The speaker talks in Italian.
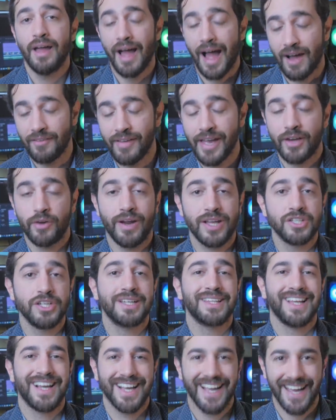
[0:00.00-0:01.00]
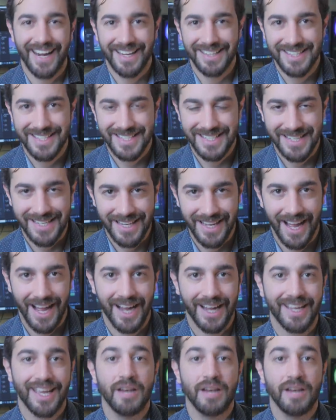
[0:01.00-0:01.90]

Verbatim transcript: avere una certa garanzia